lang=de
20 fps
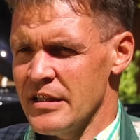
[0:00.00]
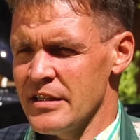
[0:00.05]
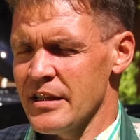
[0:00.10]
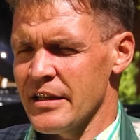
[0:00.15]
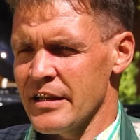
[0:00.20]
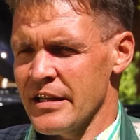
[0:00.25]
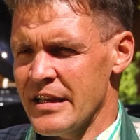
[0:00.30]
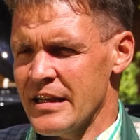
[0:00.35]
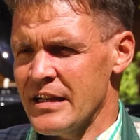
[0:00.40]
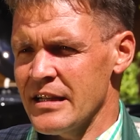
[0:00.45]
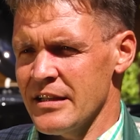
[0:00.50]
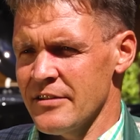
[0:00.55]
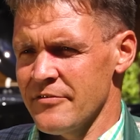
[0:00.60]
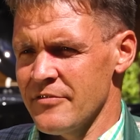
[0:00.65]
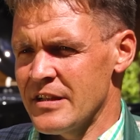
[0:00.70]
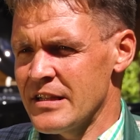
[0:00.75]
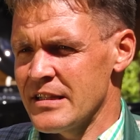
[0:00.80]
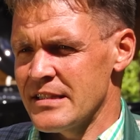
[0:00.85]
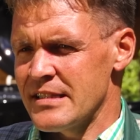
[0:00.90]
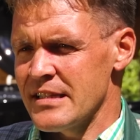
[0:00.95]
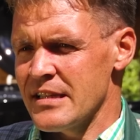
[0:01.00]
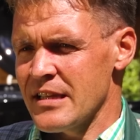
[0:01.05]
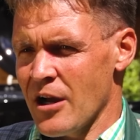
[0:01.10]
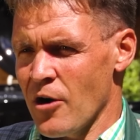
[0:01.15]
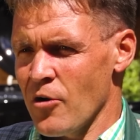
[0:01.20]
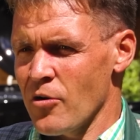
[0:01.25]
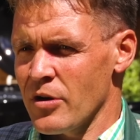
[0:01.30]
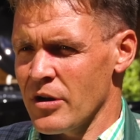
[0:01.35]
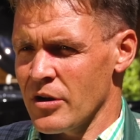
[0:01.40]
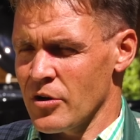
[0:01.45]
In der Regel entwickelt sich
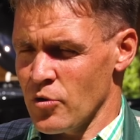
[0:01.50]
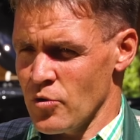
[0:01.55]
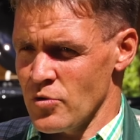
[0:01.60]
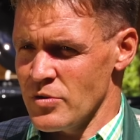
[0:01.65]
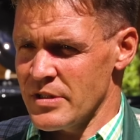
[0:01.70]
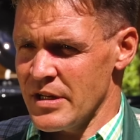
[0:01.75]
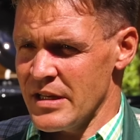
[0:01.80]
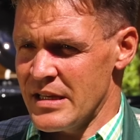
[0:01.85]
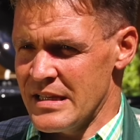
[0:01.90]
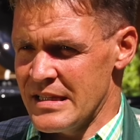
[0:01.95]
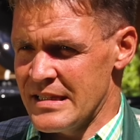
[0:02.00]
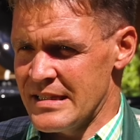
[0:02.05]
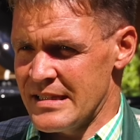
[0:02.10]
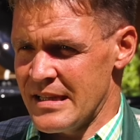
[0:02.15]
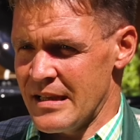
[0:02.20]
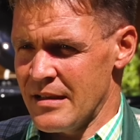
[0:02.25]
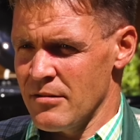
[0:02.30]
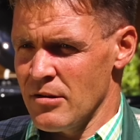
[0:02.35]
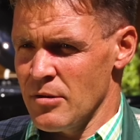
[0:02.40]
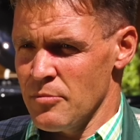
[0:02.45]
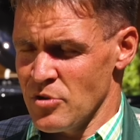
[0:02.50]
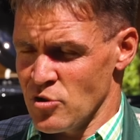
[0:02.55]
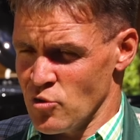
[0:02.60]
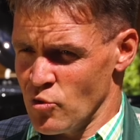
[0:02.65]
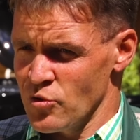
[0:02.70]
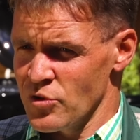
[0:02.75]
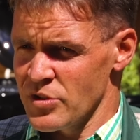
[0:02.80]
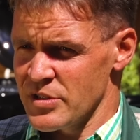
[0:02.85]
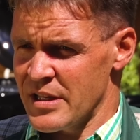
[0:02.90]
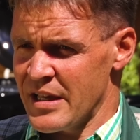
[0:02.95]
auch größere Hitze,
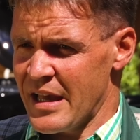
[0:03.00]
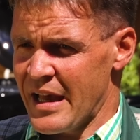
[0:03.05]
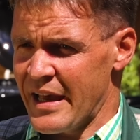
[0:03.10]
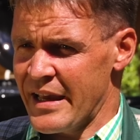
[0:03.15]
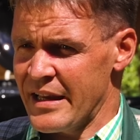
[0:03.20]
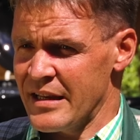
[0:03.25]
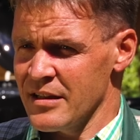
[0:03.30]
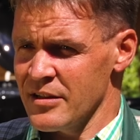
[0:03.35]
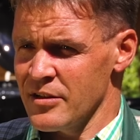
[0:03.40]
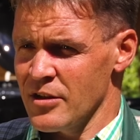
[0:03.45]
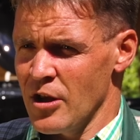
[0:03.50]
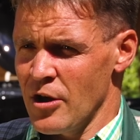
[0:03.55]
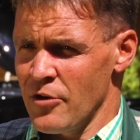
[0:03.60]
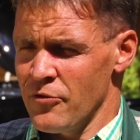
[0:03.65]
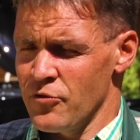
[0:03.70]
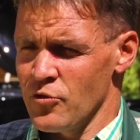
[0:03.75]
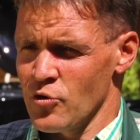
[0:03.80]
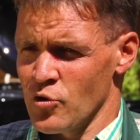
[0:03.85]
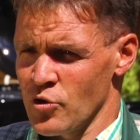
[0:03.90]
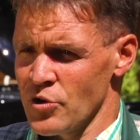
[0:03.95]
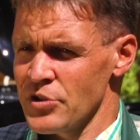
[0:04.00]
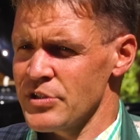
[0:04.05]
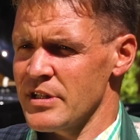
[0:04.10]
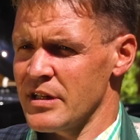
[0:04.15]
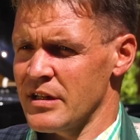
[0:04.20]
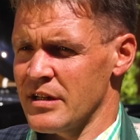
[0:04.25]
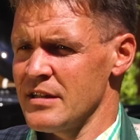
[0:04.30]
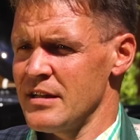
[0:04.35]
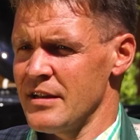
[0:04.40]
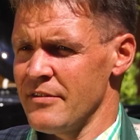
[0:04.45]
besonders geeignet für kurze
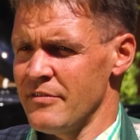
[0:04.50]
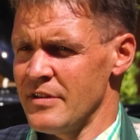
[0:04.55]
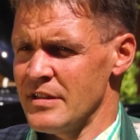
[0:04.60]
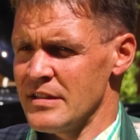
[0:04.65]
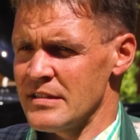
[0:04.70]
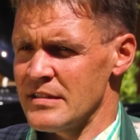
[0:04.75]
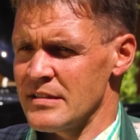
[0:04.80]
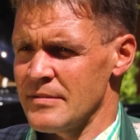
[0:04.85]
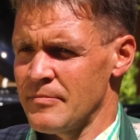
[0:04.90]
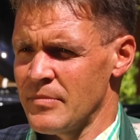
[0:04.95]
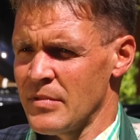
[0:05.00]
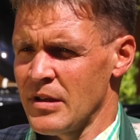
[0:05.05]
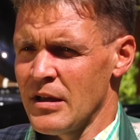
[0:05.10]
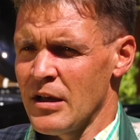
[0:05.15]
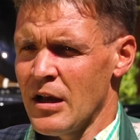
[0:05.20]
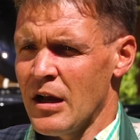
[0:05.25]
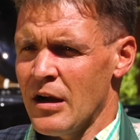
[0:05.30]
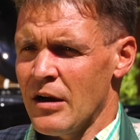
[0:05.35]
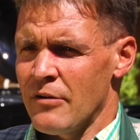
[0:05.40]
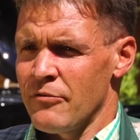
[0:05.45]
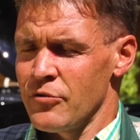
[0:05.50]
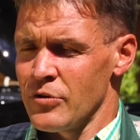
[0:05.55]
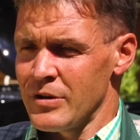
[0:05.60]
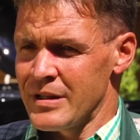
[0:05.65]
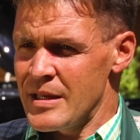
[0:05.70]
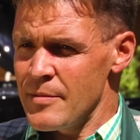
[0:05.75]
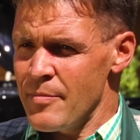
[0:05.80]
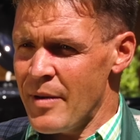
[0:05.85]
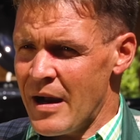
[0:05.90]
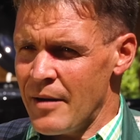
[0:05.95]
Grillevents. Für
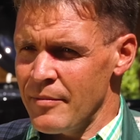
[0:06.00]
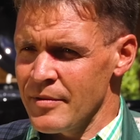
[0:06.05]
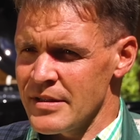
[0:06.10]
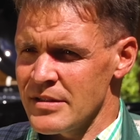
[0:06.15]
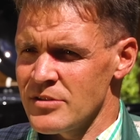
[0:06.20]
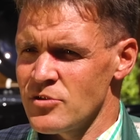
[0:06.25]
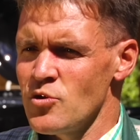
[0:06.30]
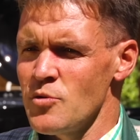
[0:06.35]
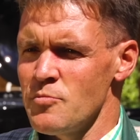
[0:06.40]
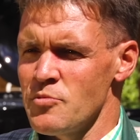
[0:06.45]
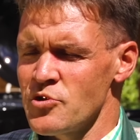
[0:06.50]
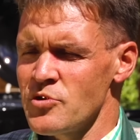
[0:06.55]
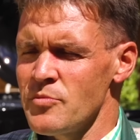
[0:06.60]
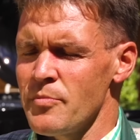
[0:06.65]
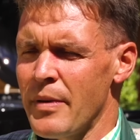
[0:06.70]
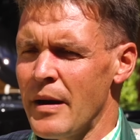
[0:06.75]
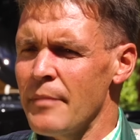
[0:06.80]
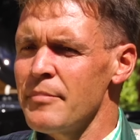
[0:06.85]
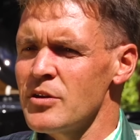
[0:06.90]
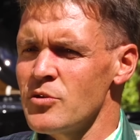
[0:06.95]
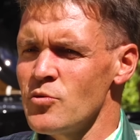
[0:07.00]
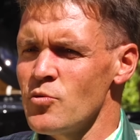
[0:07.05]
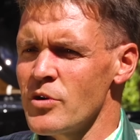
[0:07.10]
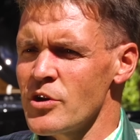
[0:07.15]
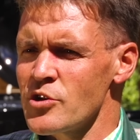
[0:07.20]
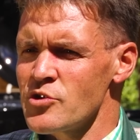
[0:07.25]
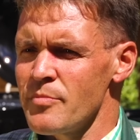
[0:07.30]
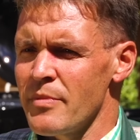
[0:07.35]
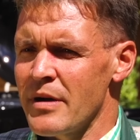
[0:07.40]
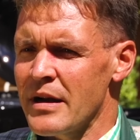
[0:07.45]
Liebhaber des typischen
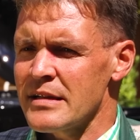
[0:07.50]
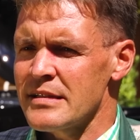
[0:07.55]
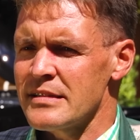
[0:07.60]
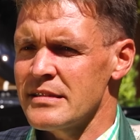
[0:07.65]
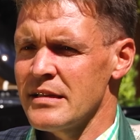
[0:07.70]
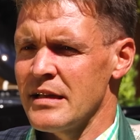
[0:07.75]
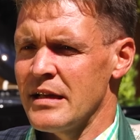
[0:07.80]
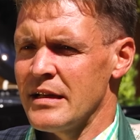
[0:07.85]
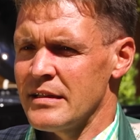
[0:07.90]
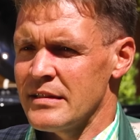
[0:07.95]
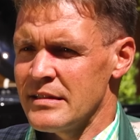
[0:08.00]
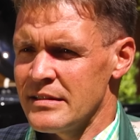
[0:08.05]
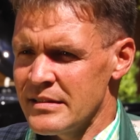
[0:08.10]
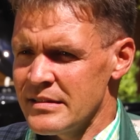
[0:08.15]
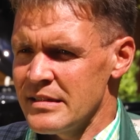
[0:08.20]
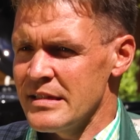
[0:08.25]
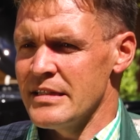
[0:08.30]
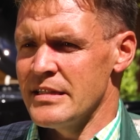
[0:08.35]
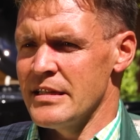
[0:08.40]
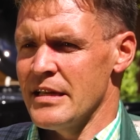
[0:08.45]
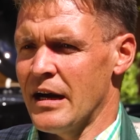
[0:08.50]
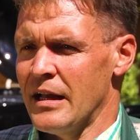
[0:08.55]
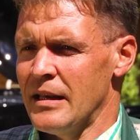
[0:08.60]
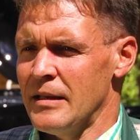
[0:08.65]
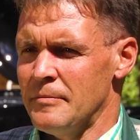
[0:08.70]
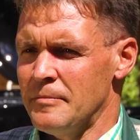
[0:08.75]
Barbecue-Geschmacks ideal.